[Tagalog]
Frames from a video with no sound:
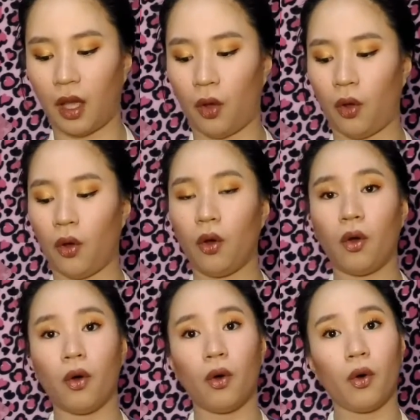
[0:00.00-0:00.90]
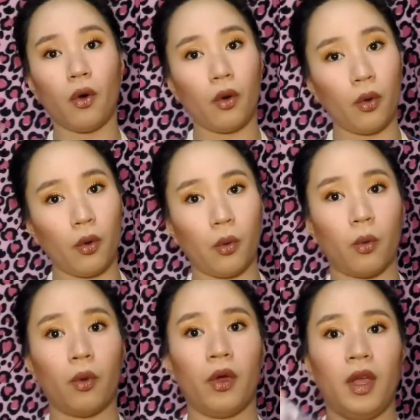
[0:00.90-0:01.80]

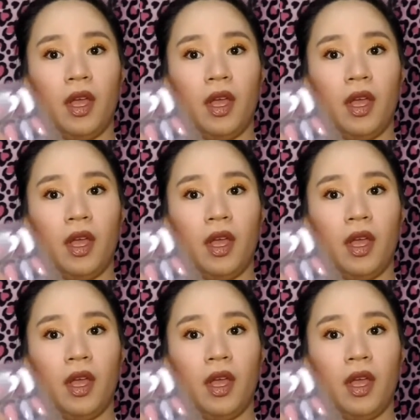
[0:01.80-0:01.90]
Oh!